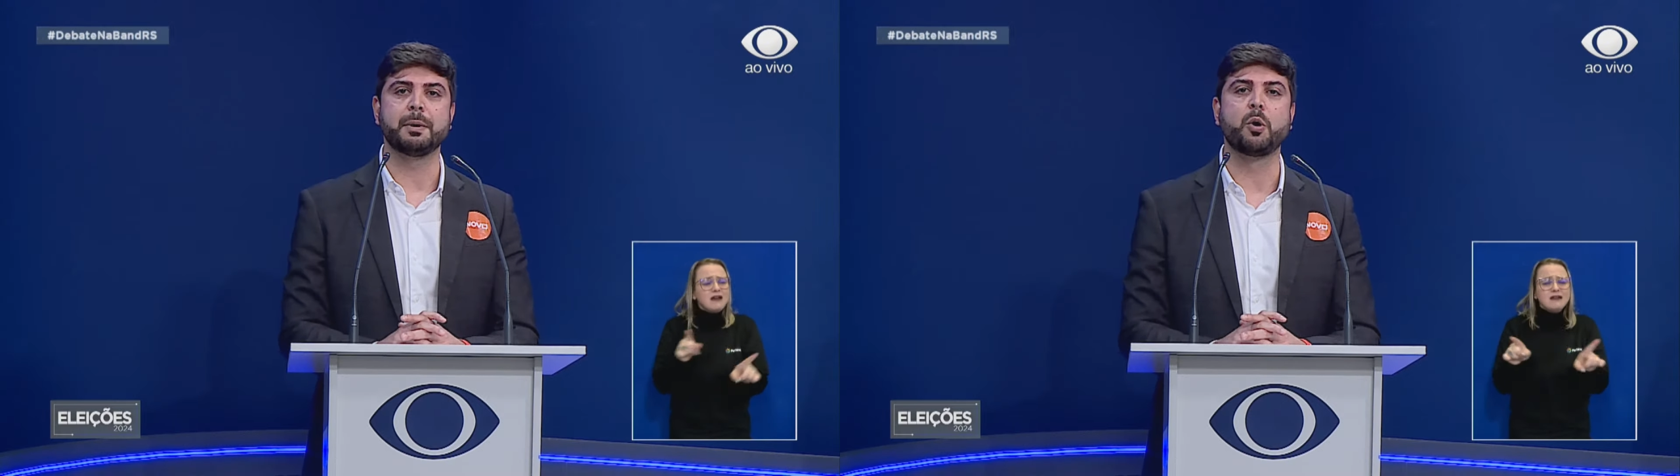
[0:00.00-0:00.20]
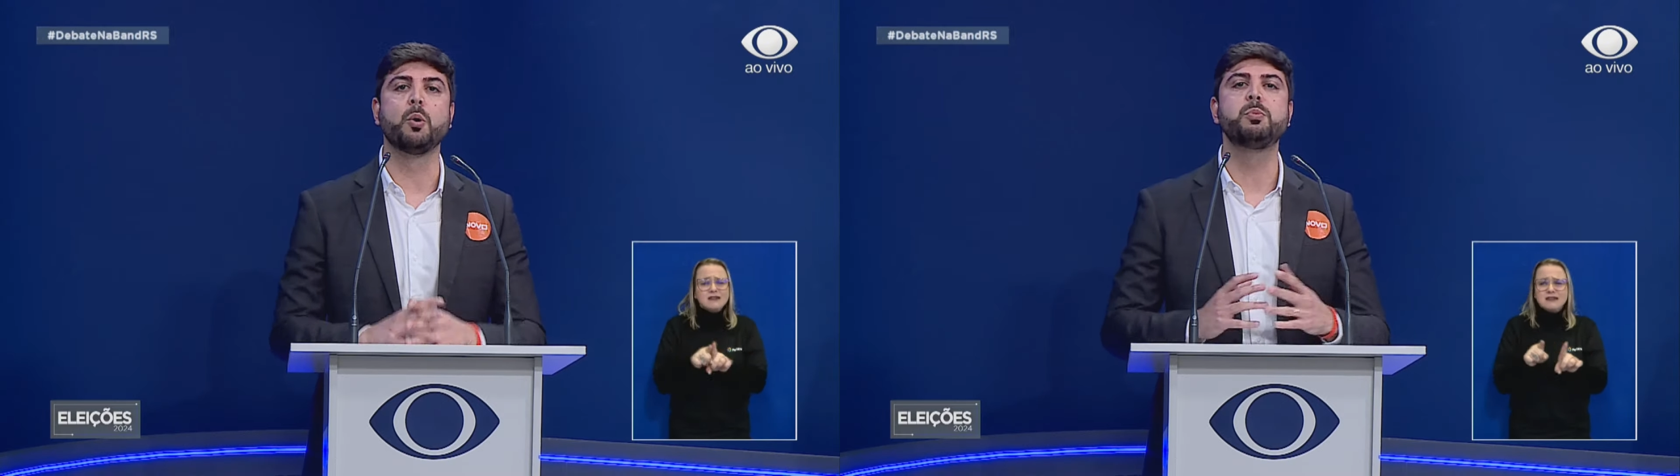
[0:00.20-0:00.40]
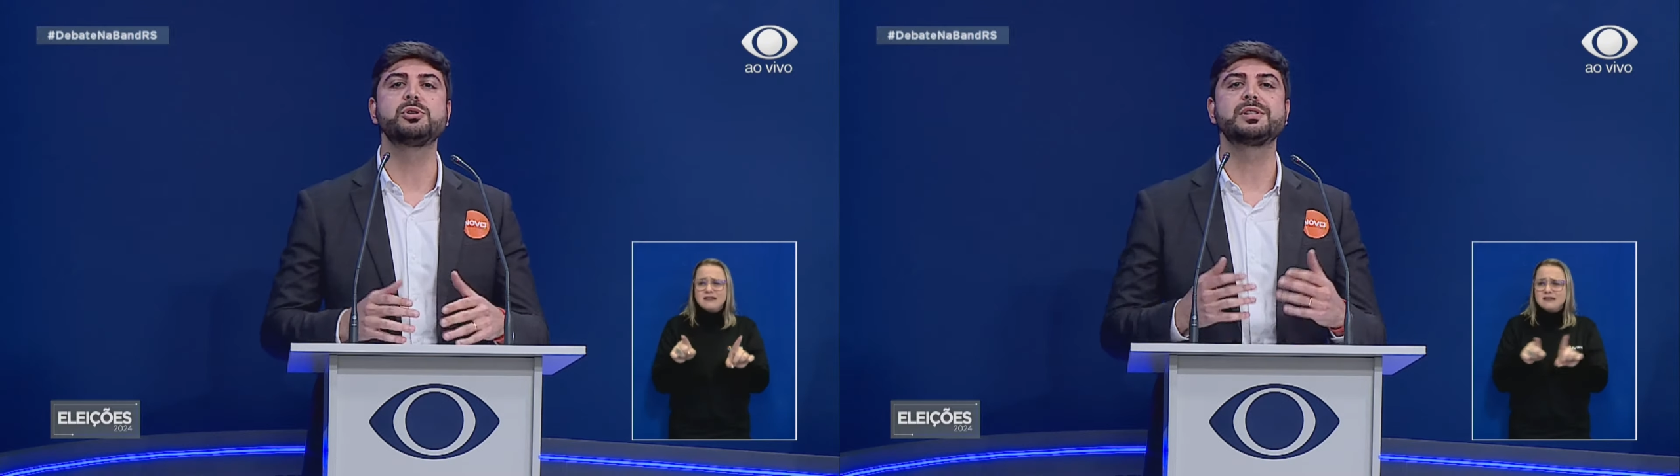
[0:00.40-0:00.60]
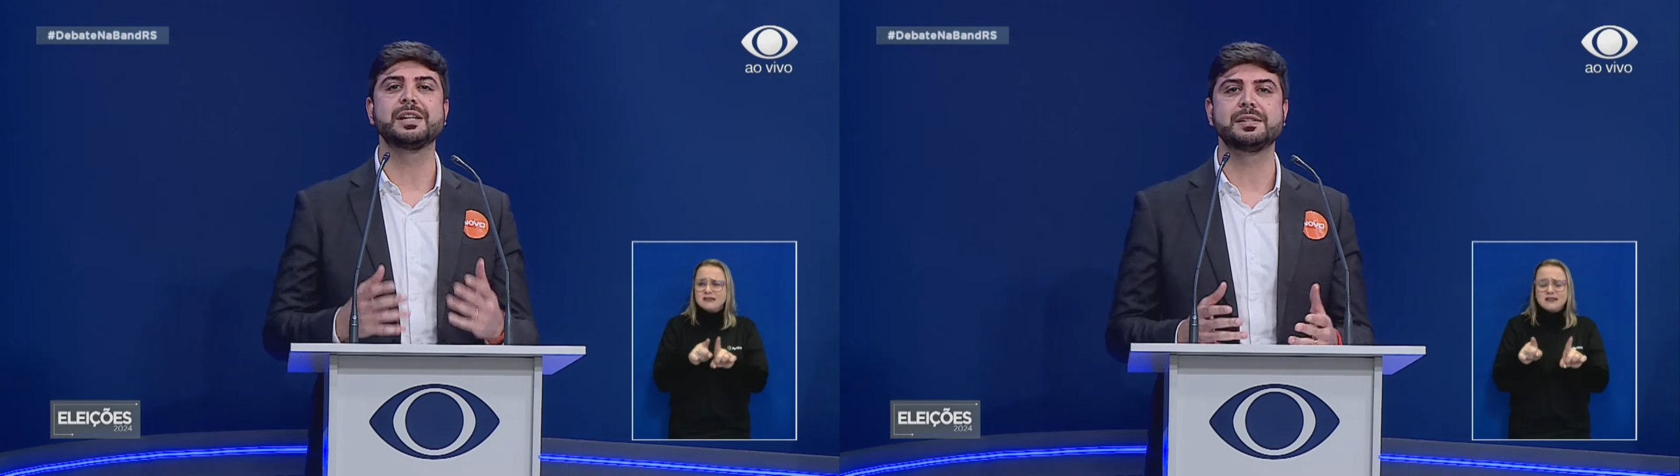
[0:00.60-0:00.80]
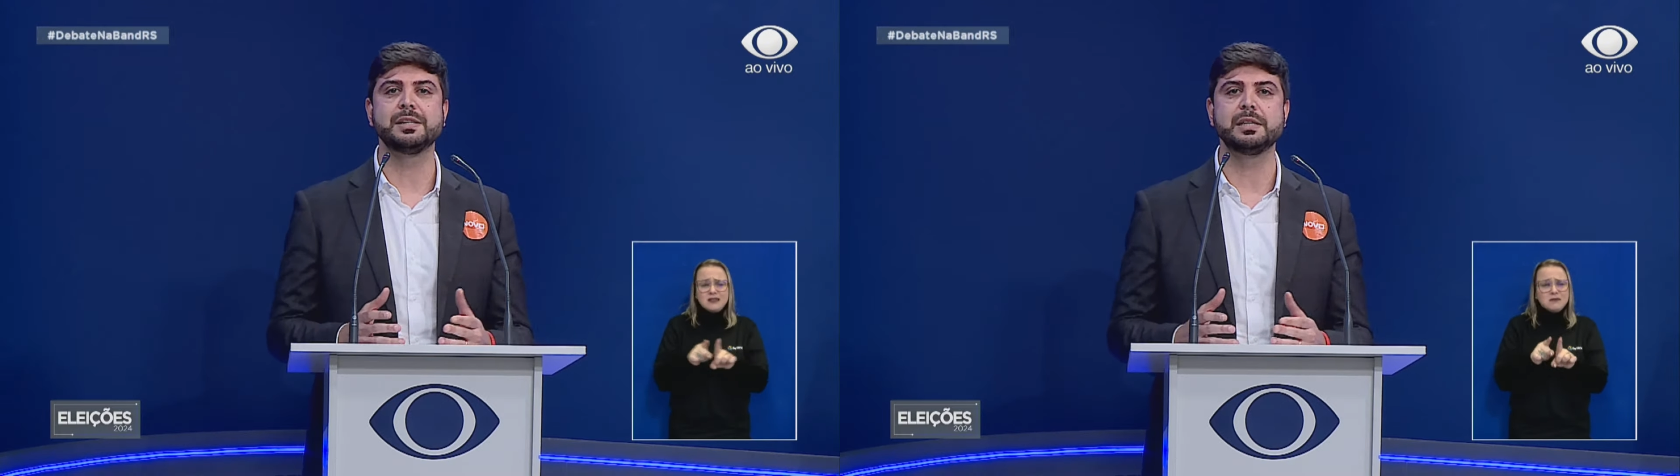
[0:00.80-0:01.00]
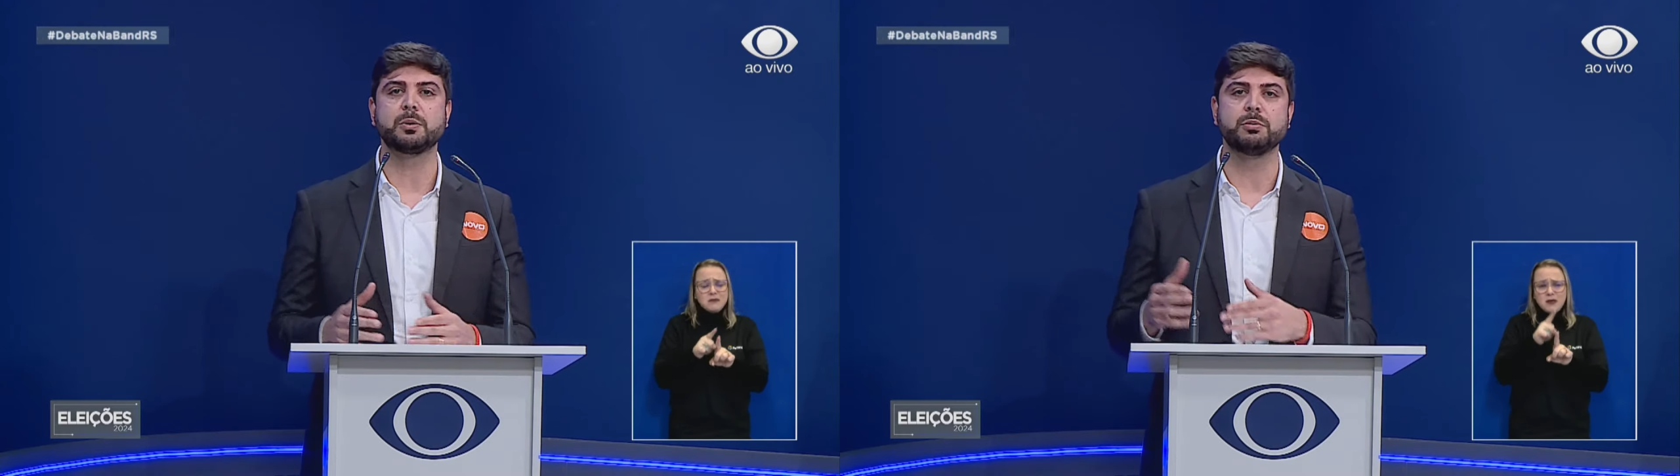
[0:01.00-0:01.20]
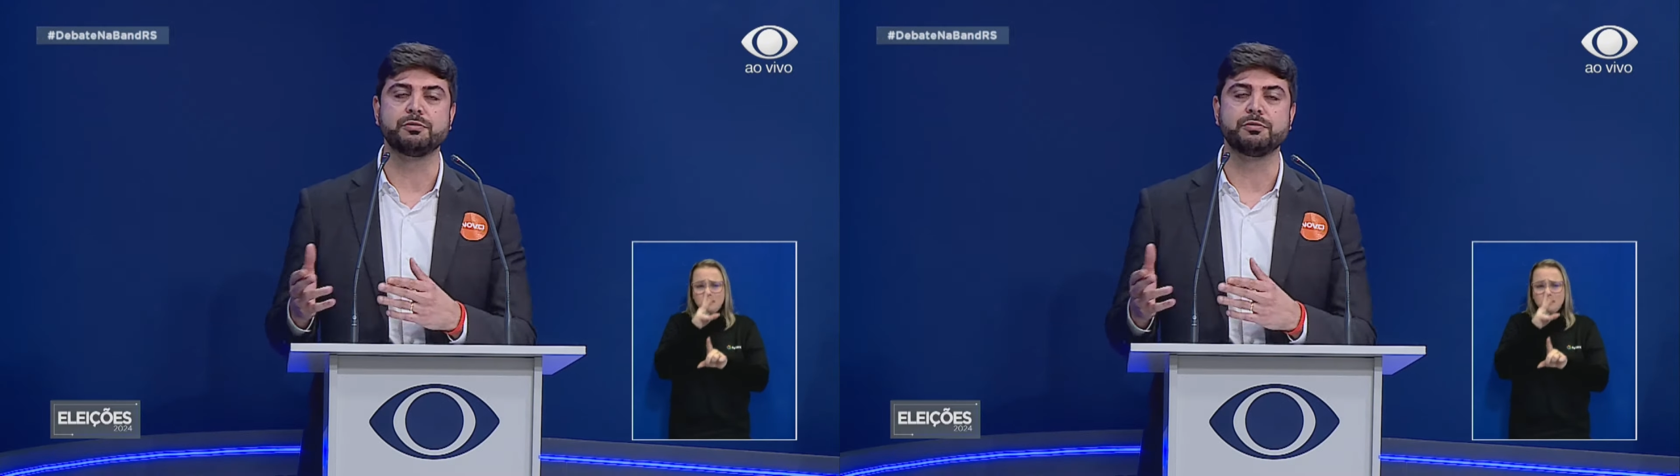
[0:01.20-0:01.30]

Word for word: robustecida com